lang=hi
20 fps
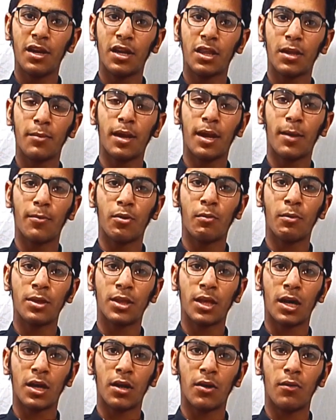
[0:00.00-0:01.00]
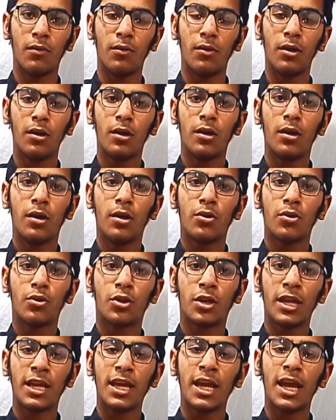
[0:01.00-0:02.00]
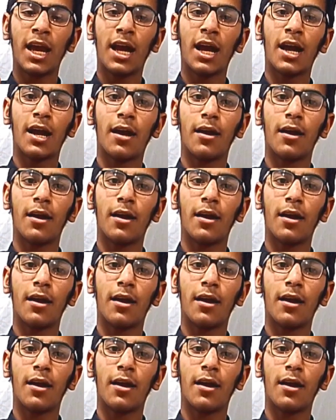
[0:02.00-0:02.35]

फिर से मैं आपको बता रहा हूँ ठीक है